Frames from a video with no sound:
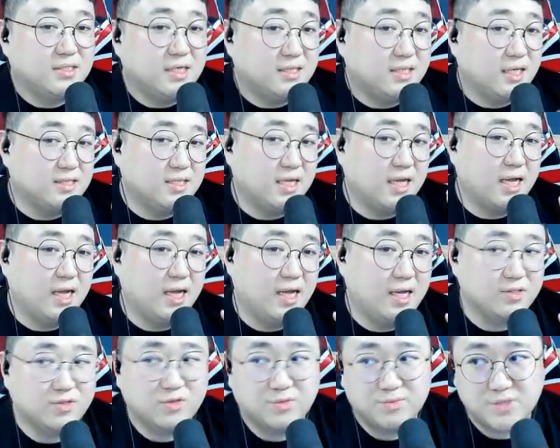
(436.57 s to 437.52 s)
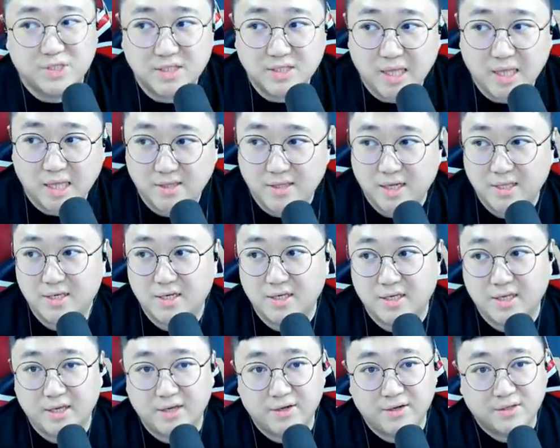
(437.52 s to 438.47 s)
일단 제가 좀 진단을
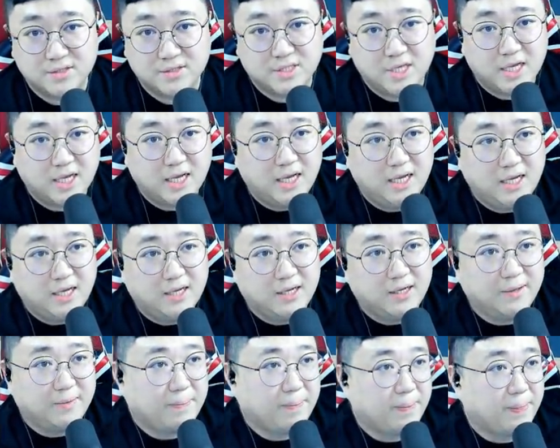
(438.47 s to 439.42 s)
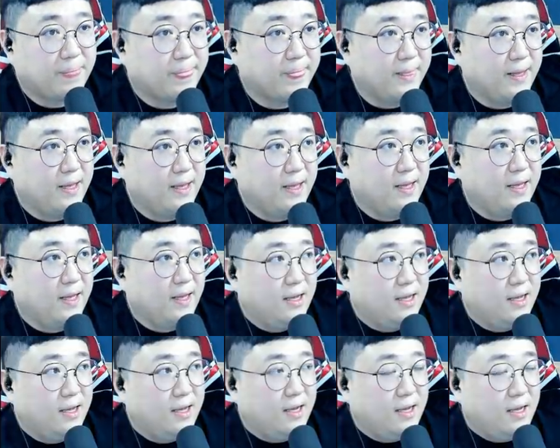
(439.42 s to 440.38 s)
해드릴게요. 제가
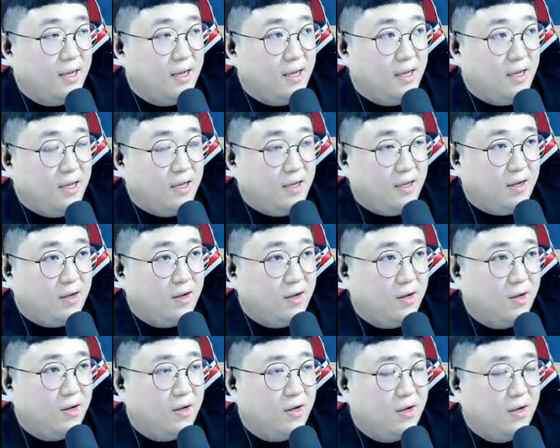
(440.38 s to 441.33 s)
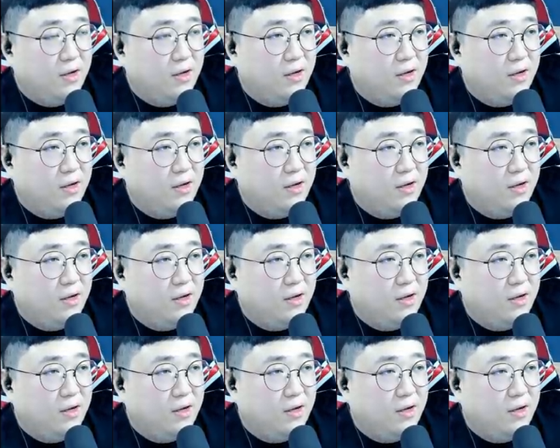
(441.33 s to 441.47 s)
네. 어...